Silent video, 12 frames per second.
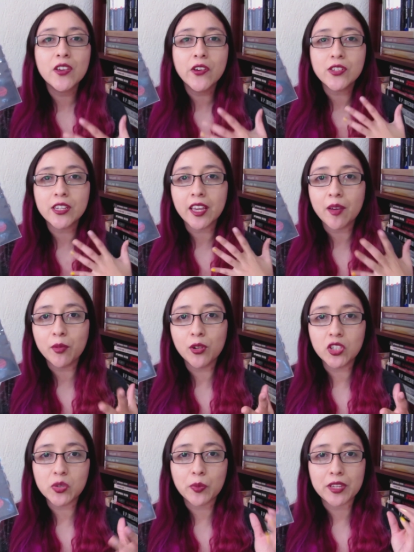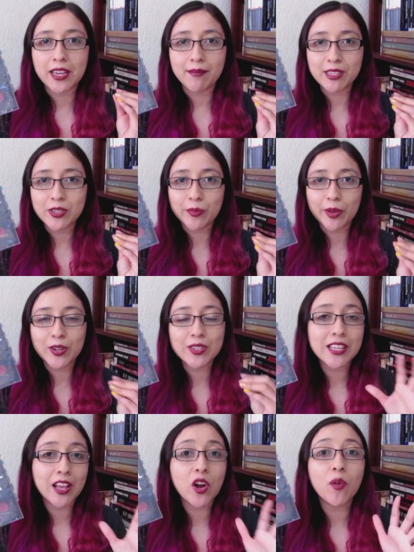yo sé que muchos pues ya más o menos
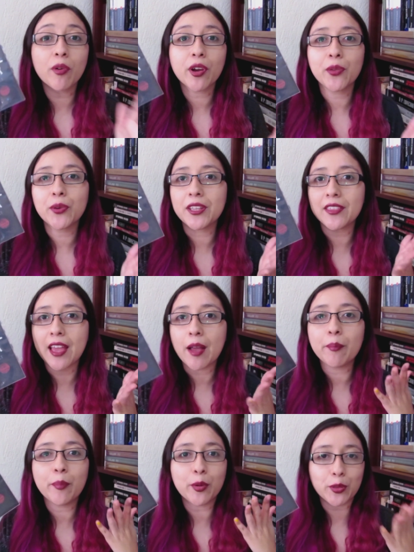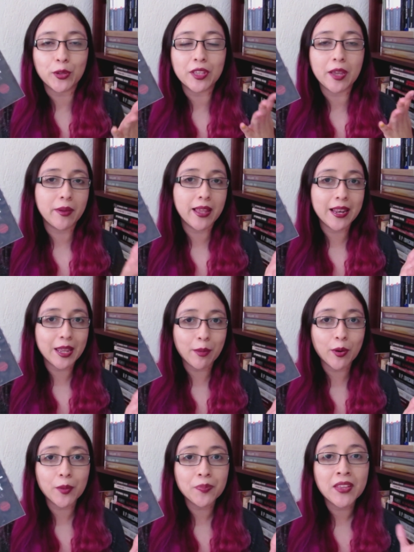se dan como que una idea por dónde va el libro.